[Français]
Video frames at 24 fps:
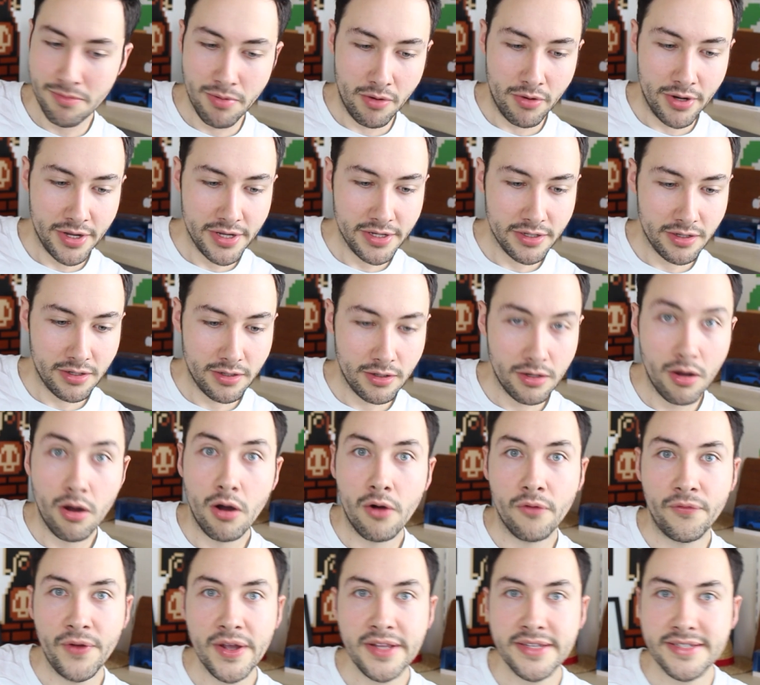Et bah ben ouais.
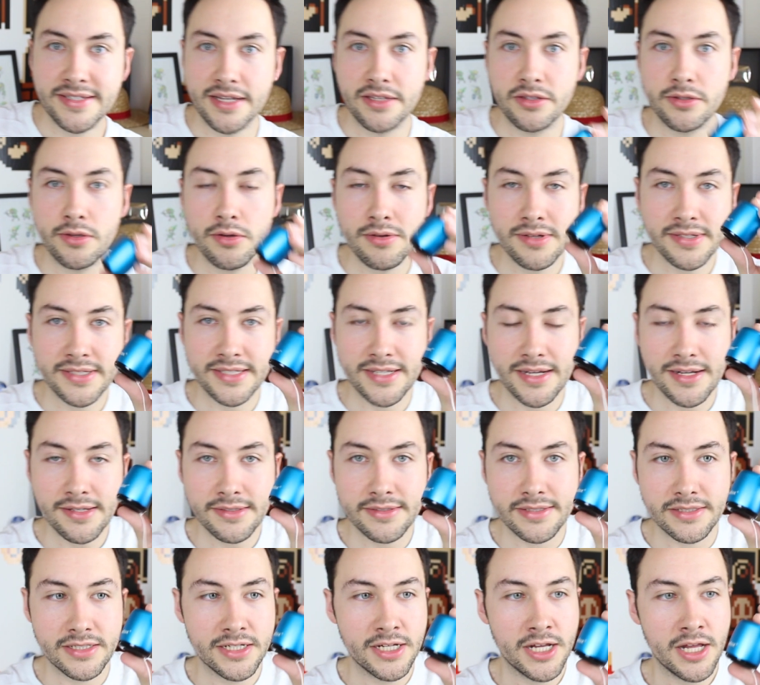En fait, cette
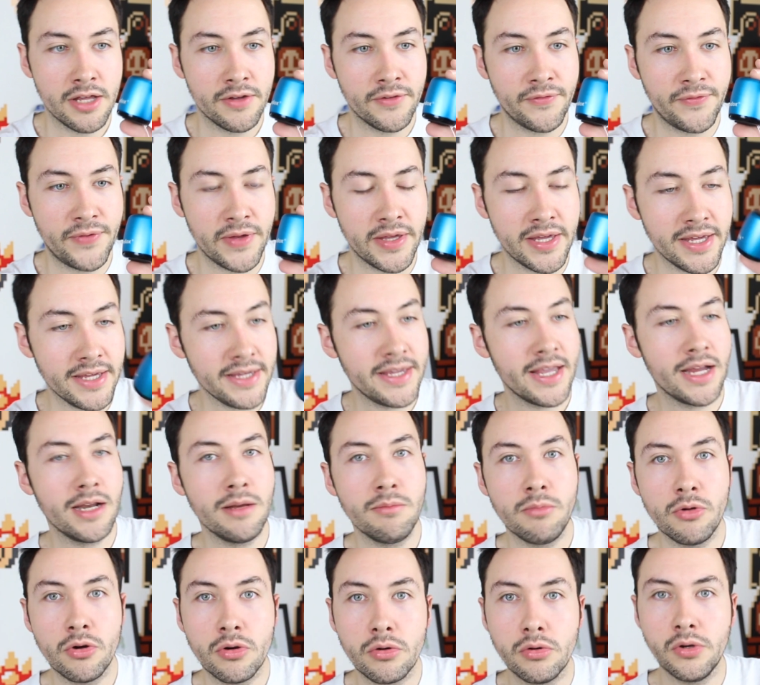enceinte fait
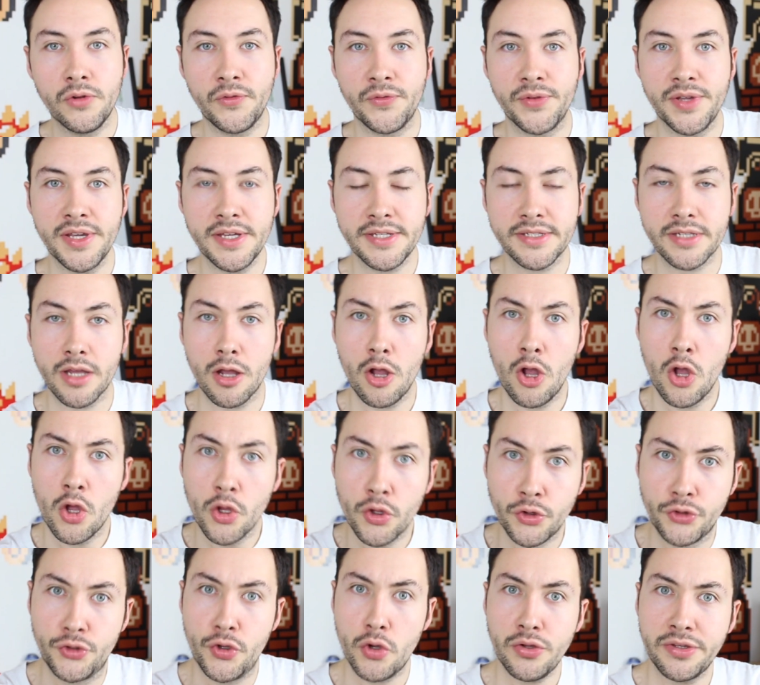également office
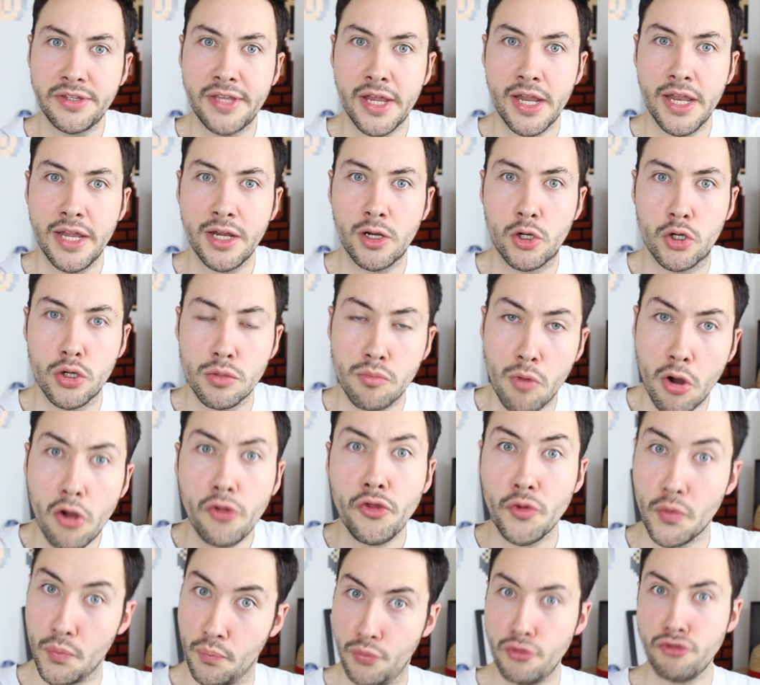de
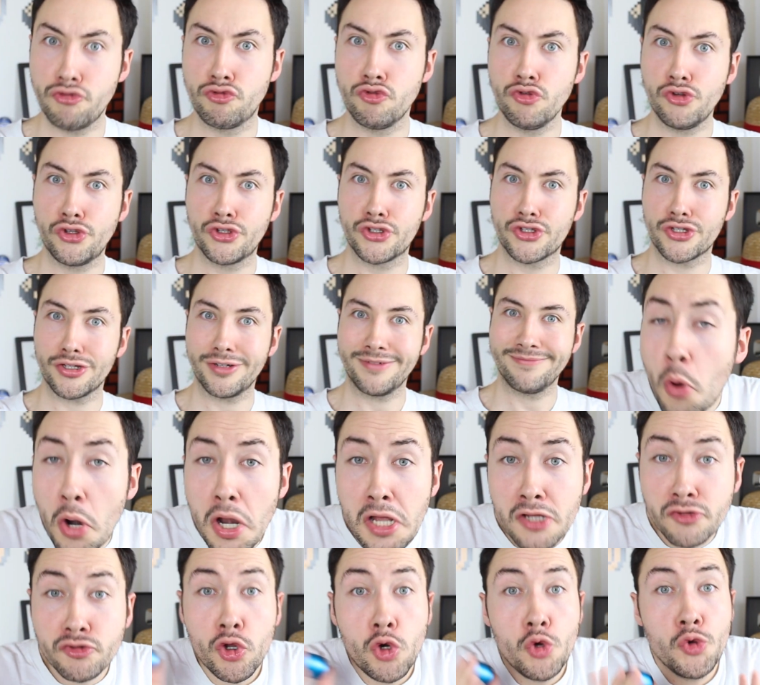télécommande Bluetooth. Pour
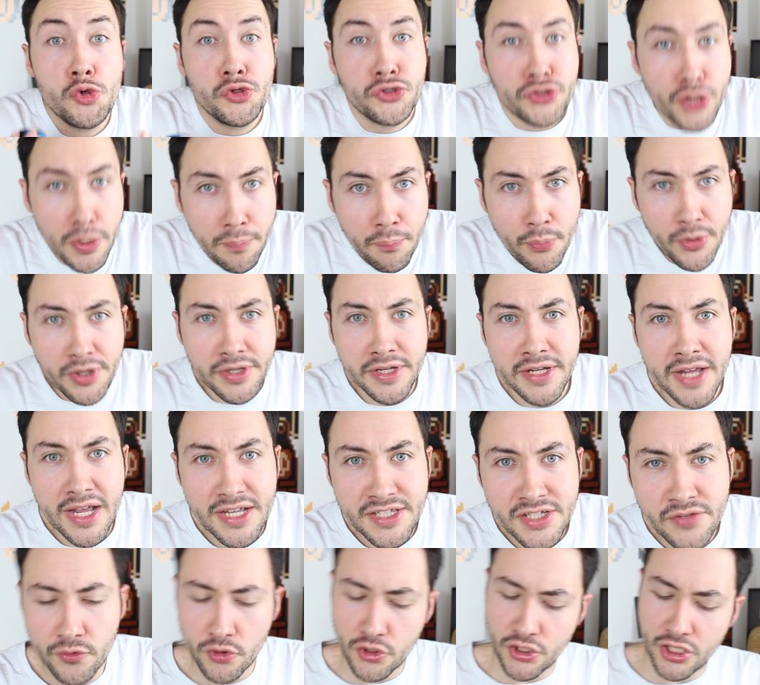l'instant, le seul point
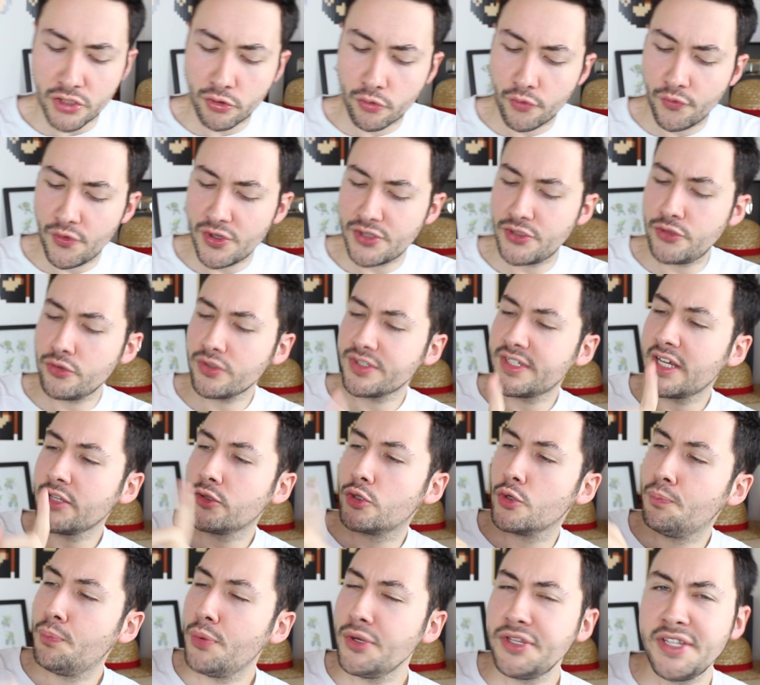négatif que j'ai trouvé sur
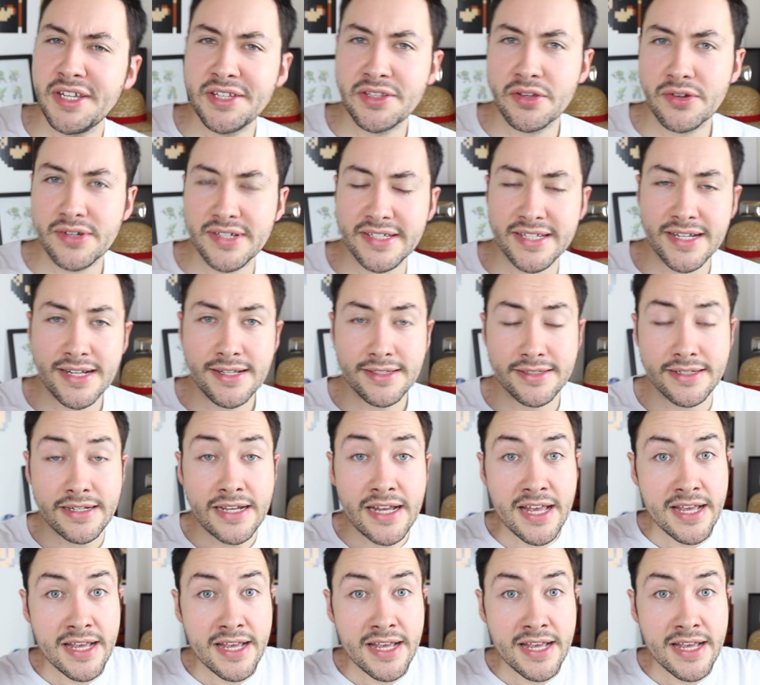cette petite enceinte,